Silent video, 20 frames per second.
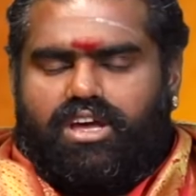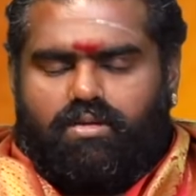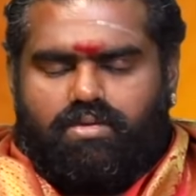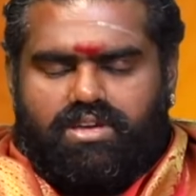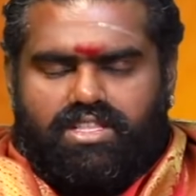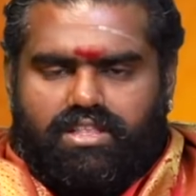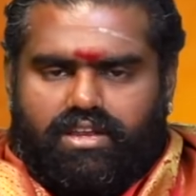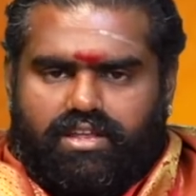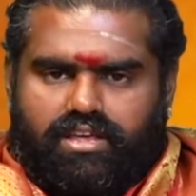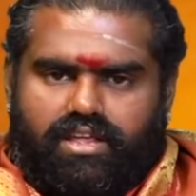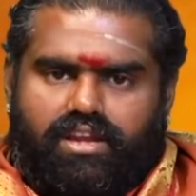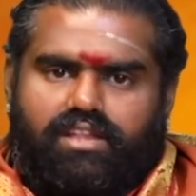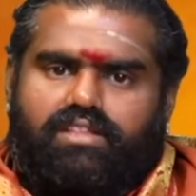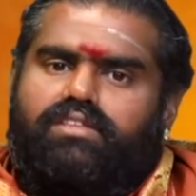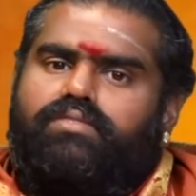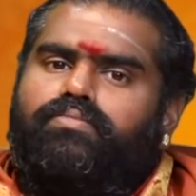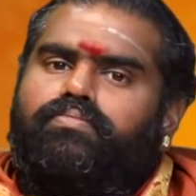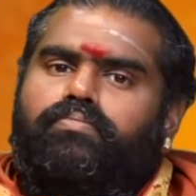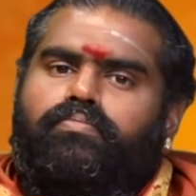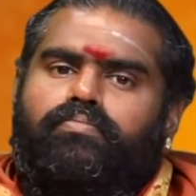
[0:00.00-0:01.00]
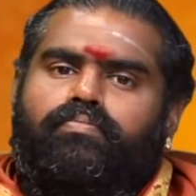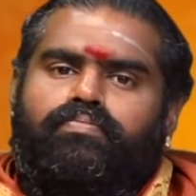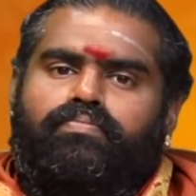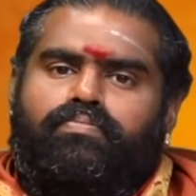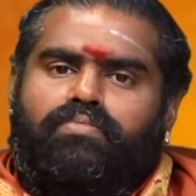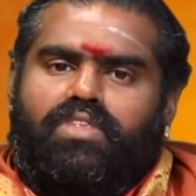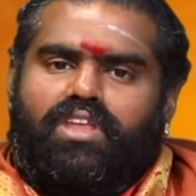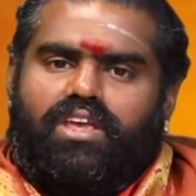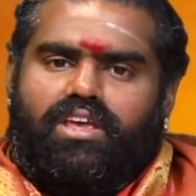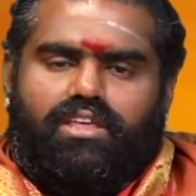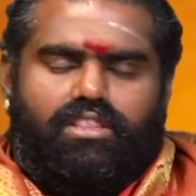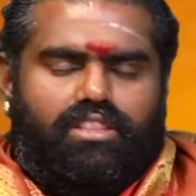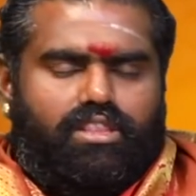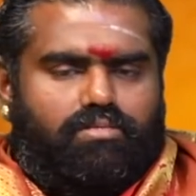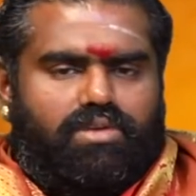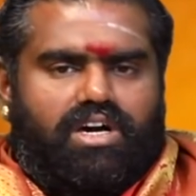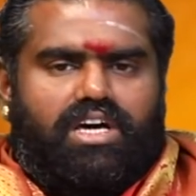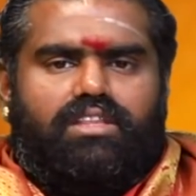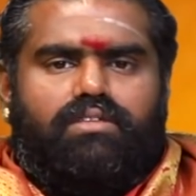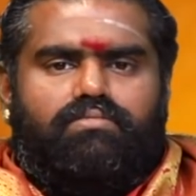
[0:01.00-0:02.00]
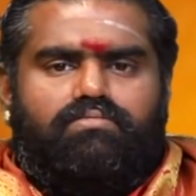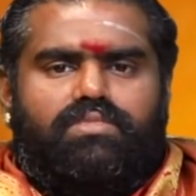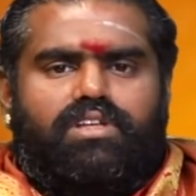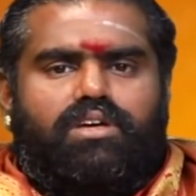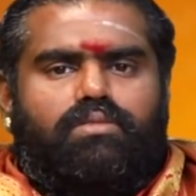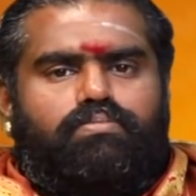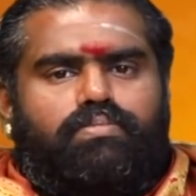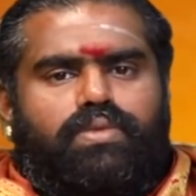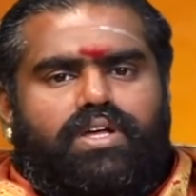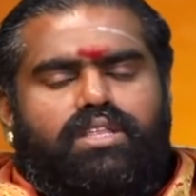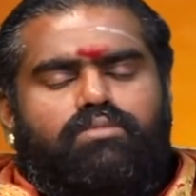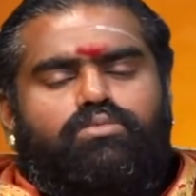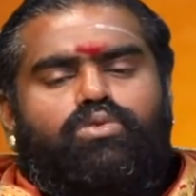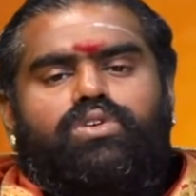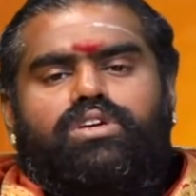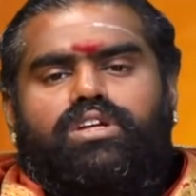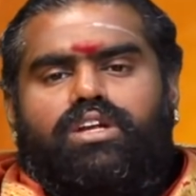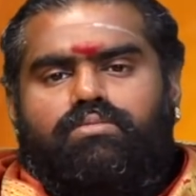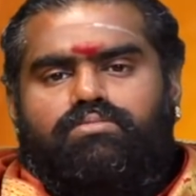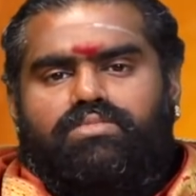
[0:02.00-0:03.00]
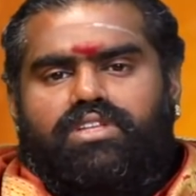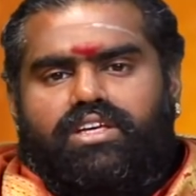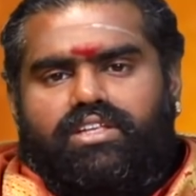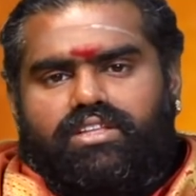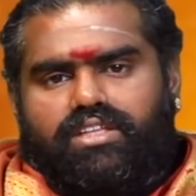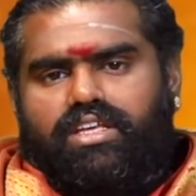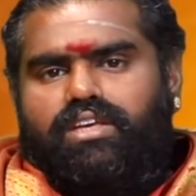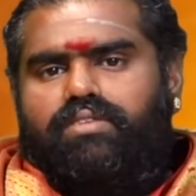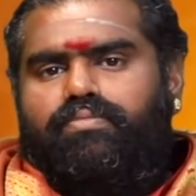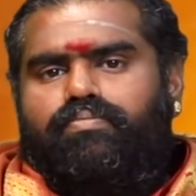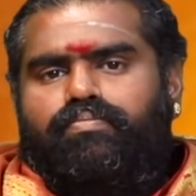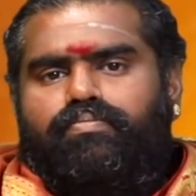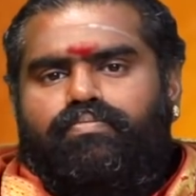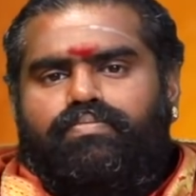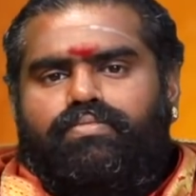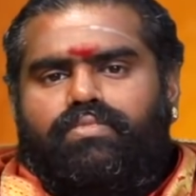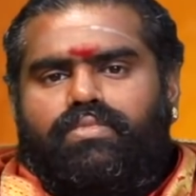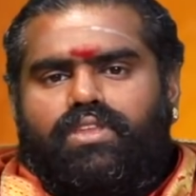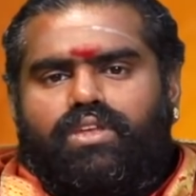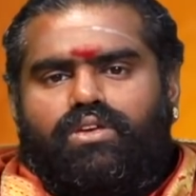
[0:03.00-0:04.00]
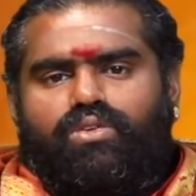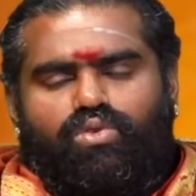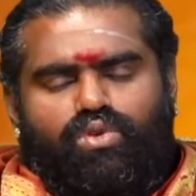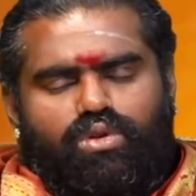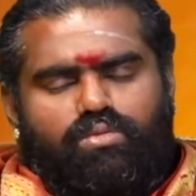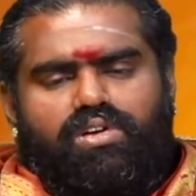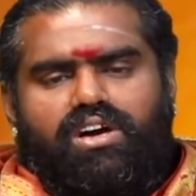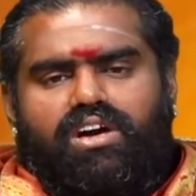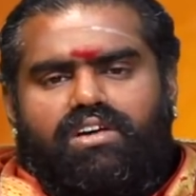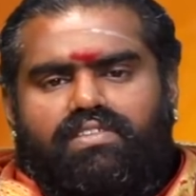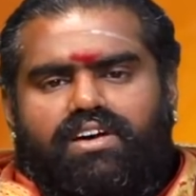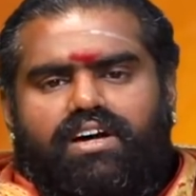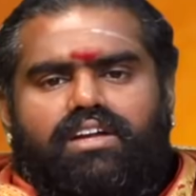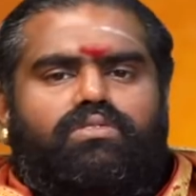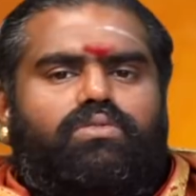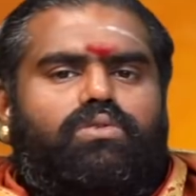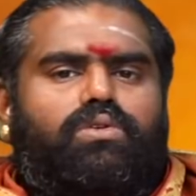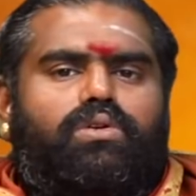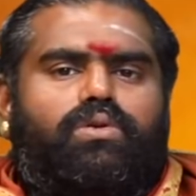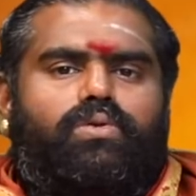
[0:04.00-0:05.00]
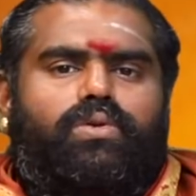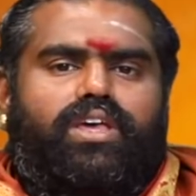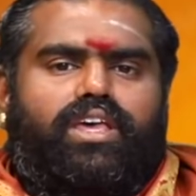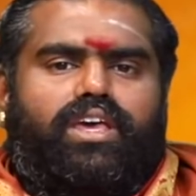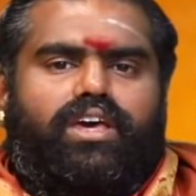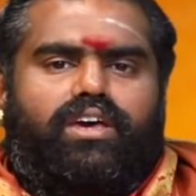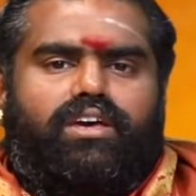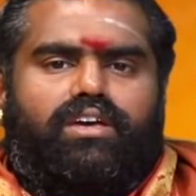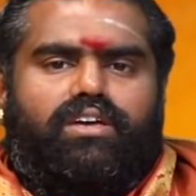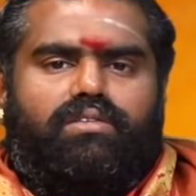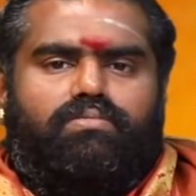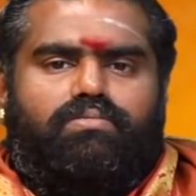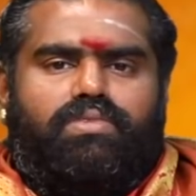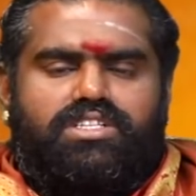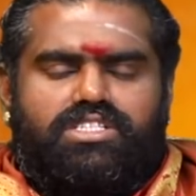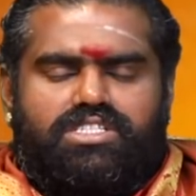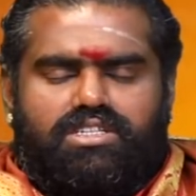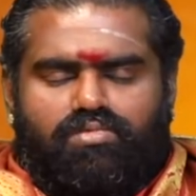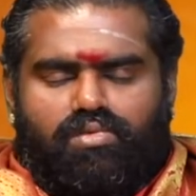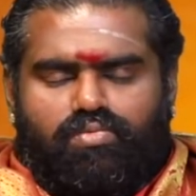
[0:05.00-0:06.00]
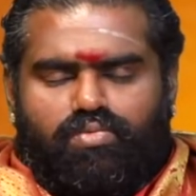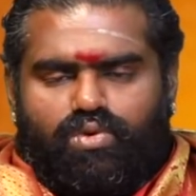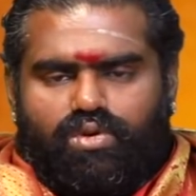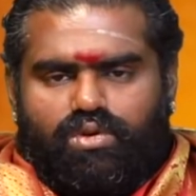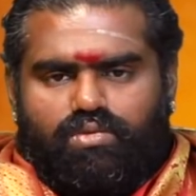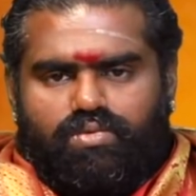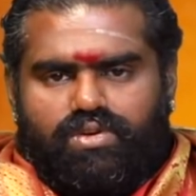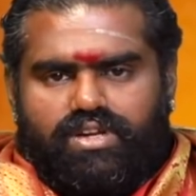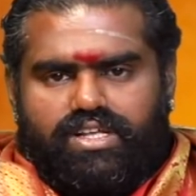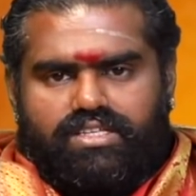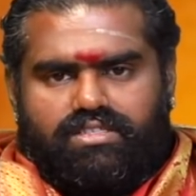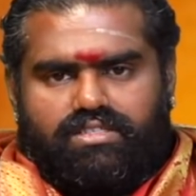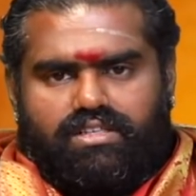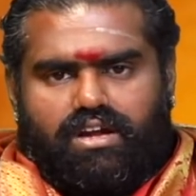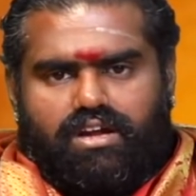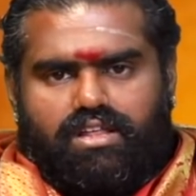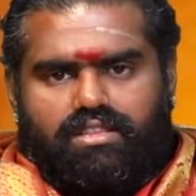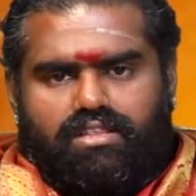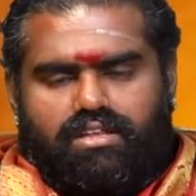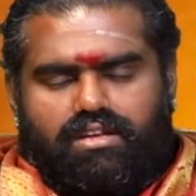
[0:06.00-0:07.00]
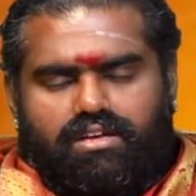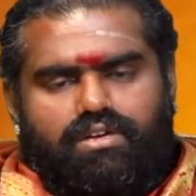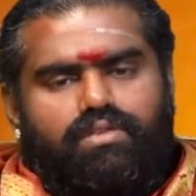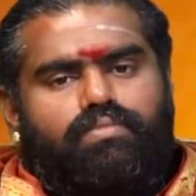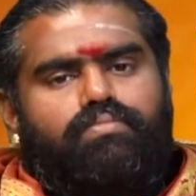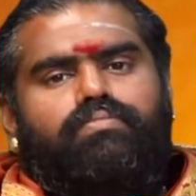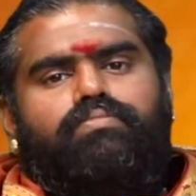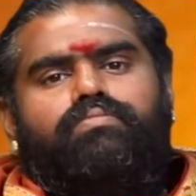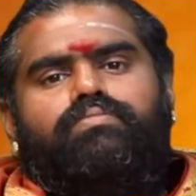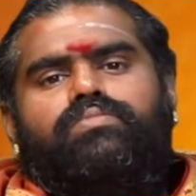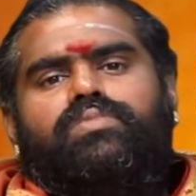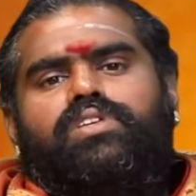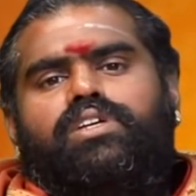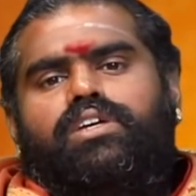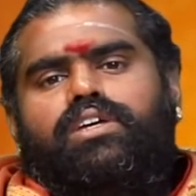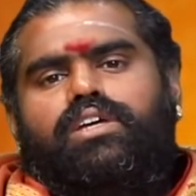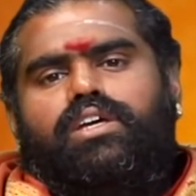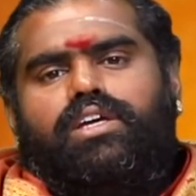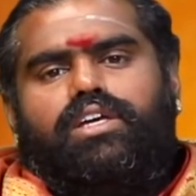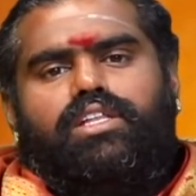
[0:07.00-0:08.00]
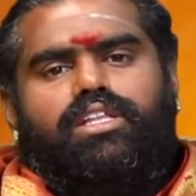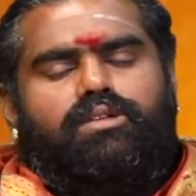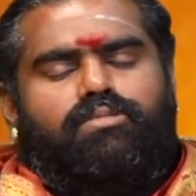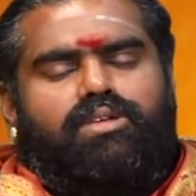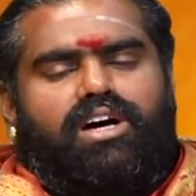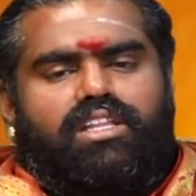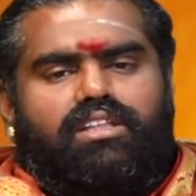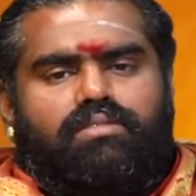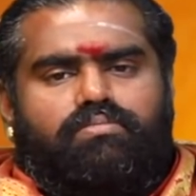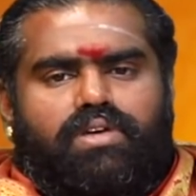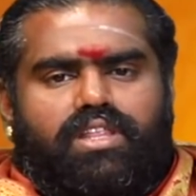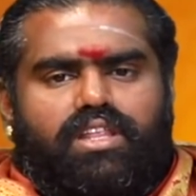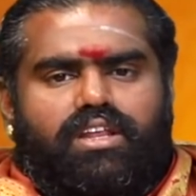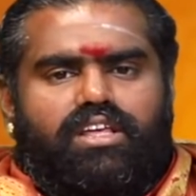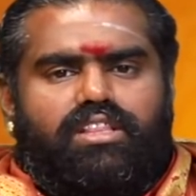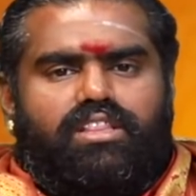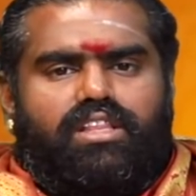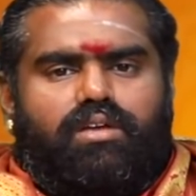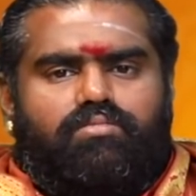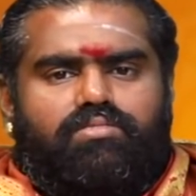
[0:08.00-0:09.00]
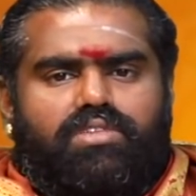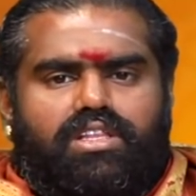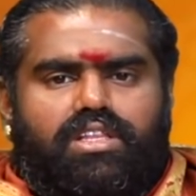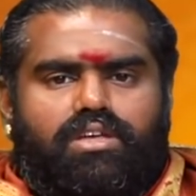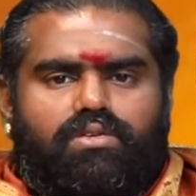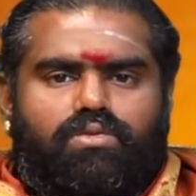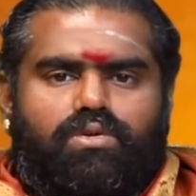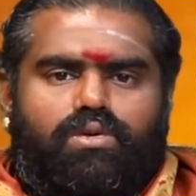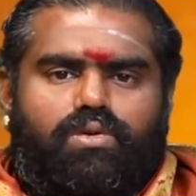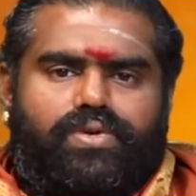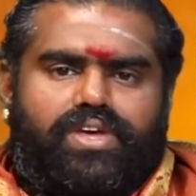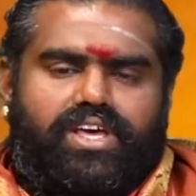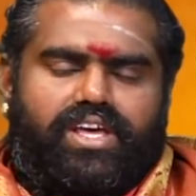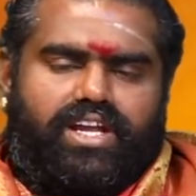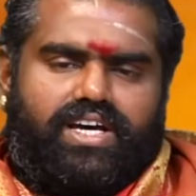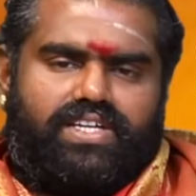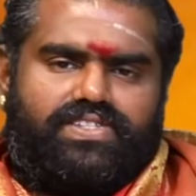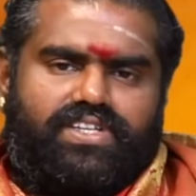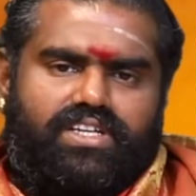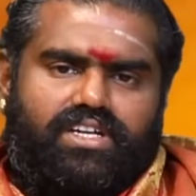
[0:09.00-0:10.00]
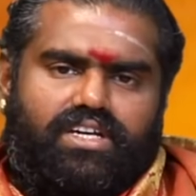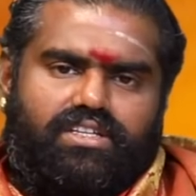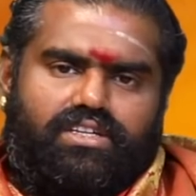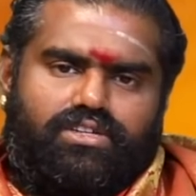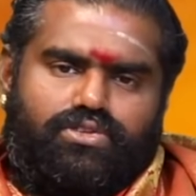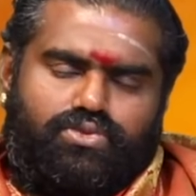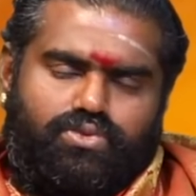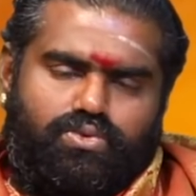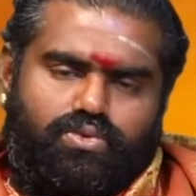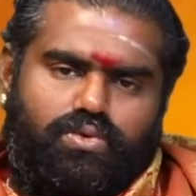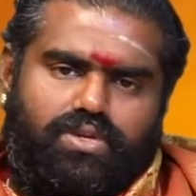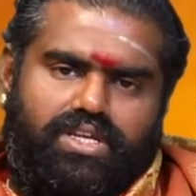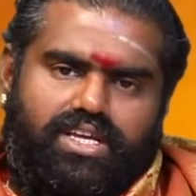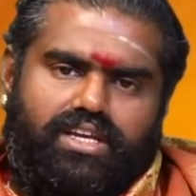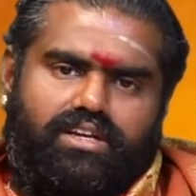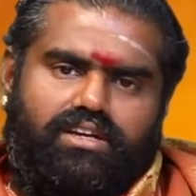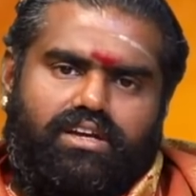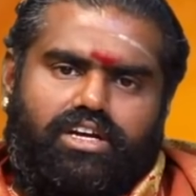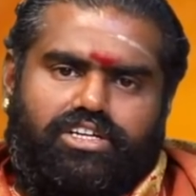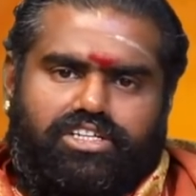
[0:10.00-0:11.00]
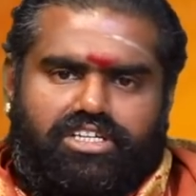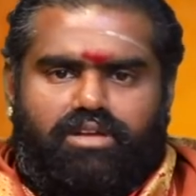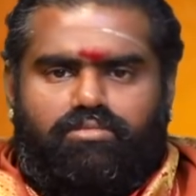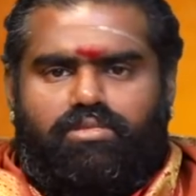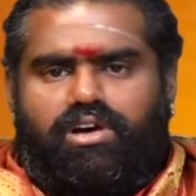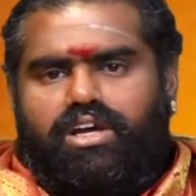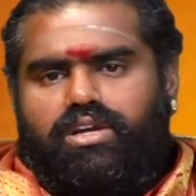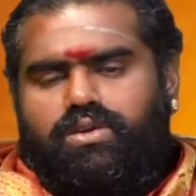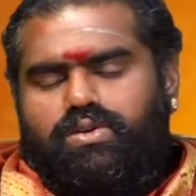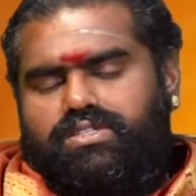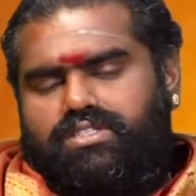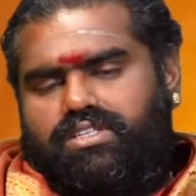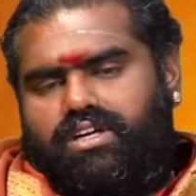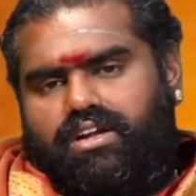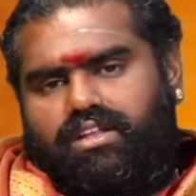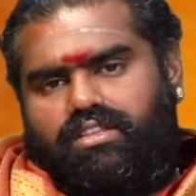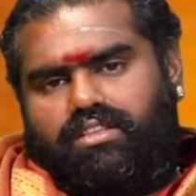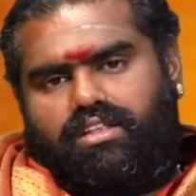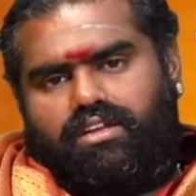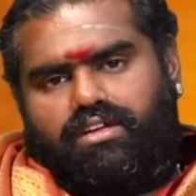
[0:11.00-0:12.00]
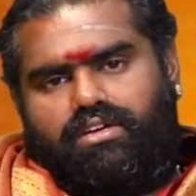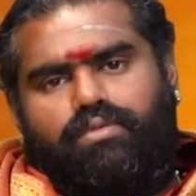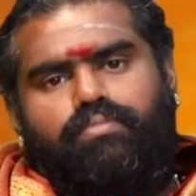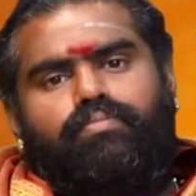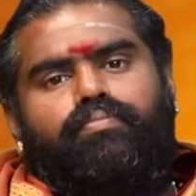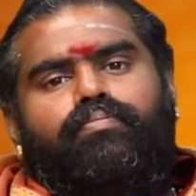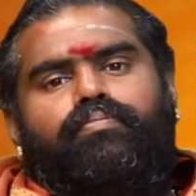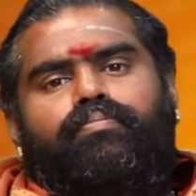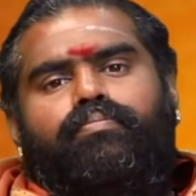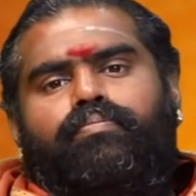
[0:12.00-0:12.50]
அமைந்திருக்கிறது இந்த மாதம் பதிமூன்றாம் தேதி குரு பகவான் உங்களுடைய பஞ்சம பூர்வ புண்ணிய ஸ்தானத்திற்கும் இந்த மாதம் பதினைந்தாம் தேதி உங்களுடைய ராசிநாதன் சூரியன் அஷ்டம ஆயுள் ஸ்தானத்திற்கும்